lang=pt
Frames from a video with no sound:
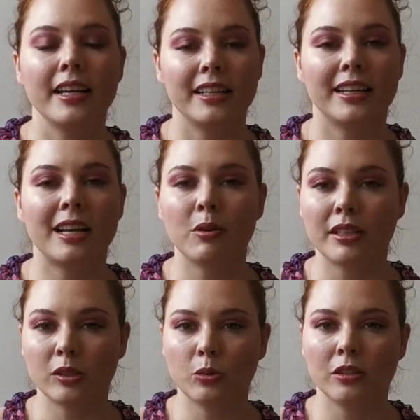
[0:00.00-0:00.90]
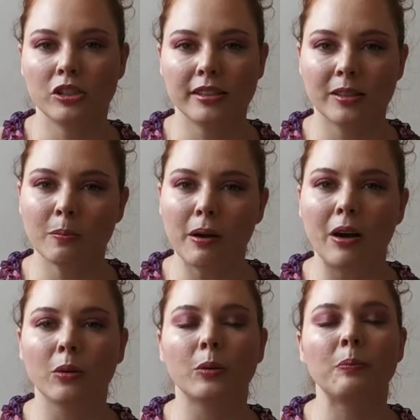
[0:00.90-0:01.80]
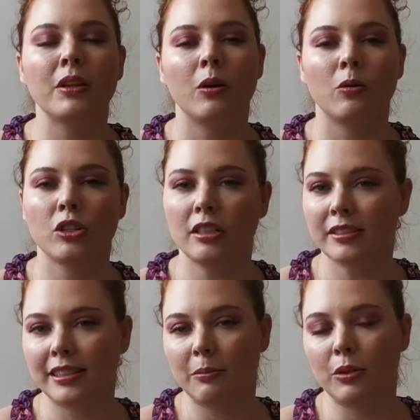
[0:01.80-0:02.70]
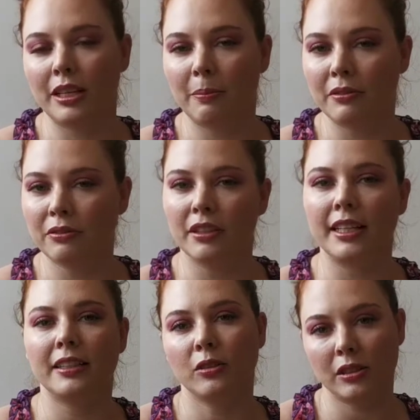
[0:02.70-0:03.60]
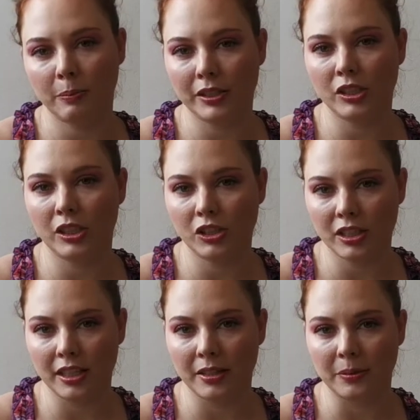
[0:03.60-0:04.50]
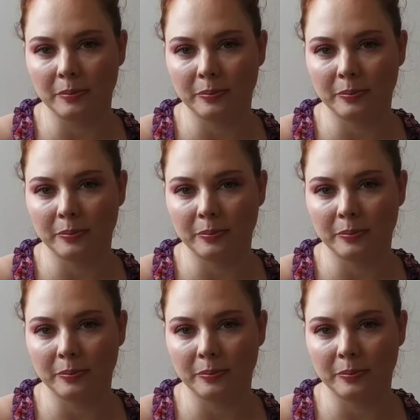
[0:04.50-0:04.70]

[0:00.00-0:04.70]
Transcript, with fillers: e acabou nas ruas de São Paulo, onde ele distribuía panfletos e pedia dinheiro.